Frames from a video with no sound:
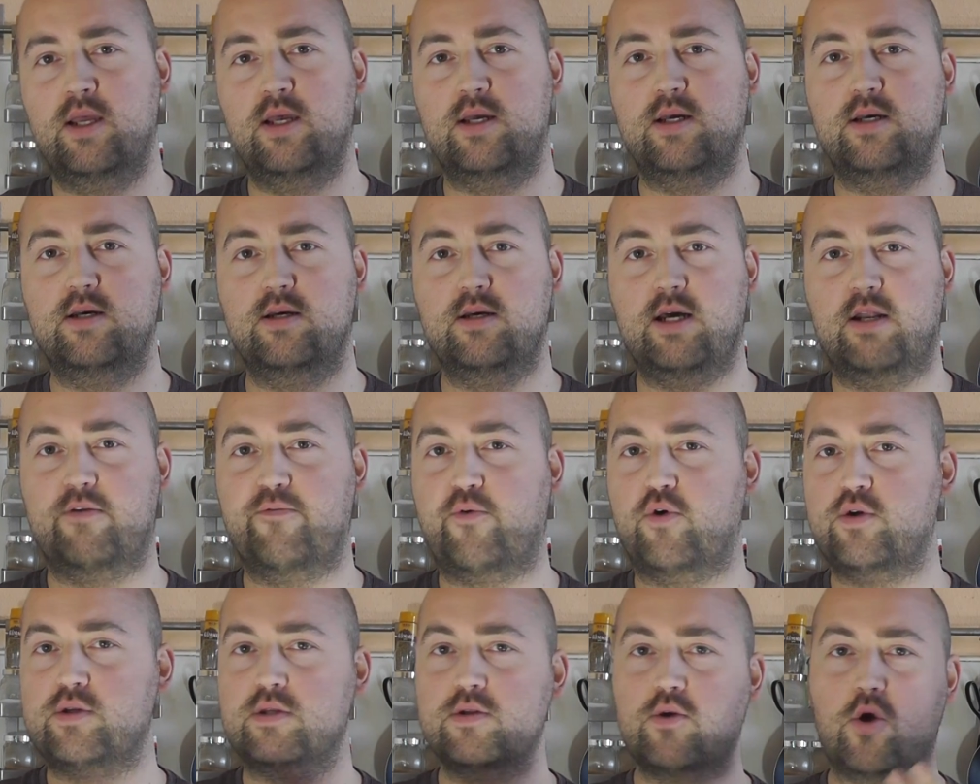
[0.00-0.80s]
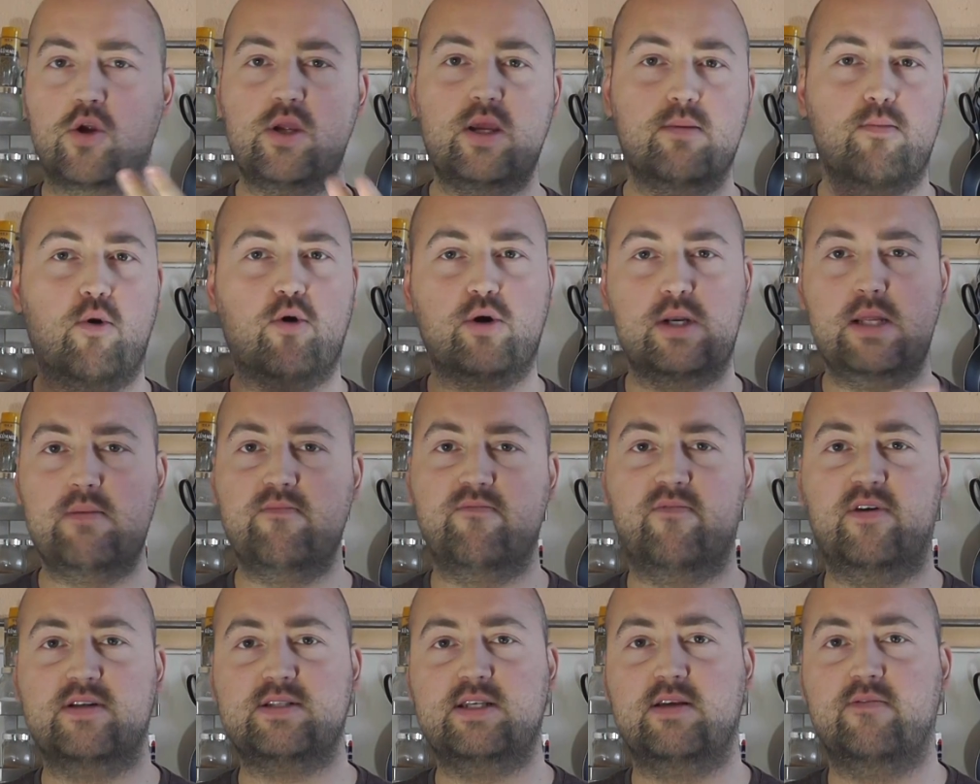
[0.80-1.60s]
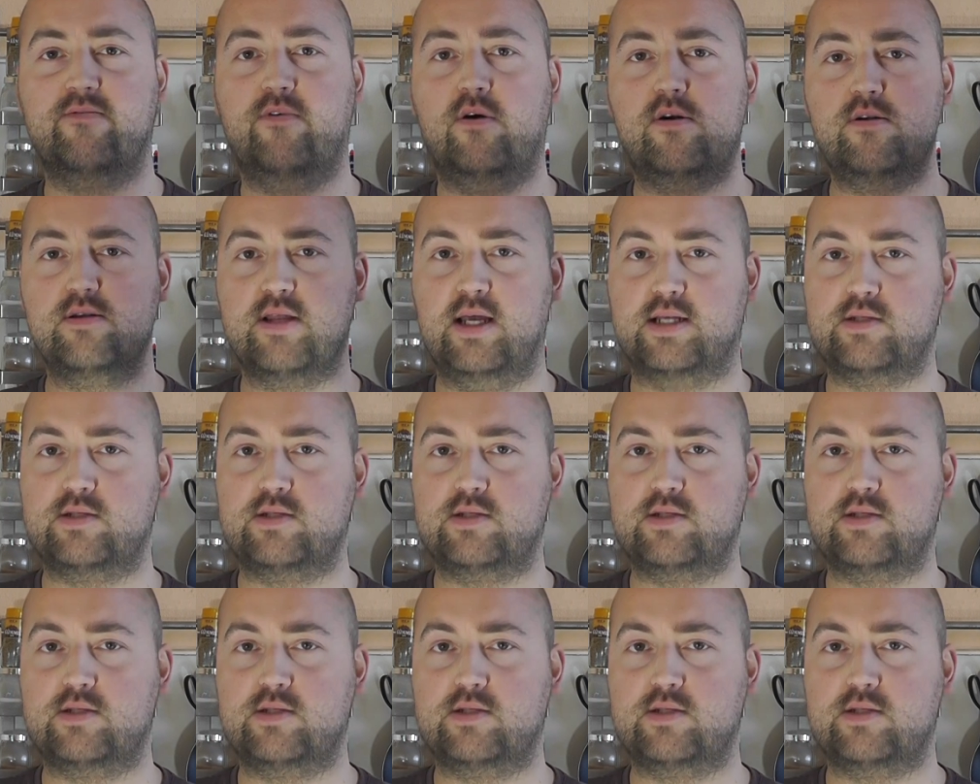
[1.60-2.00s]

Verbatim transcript: Äh, an Früchten könnt ihr aber auch nehmen, was ihr wollt.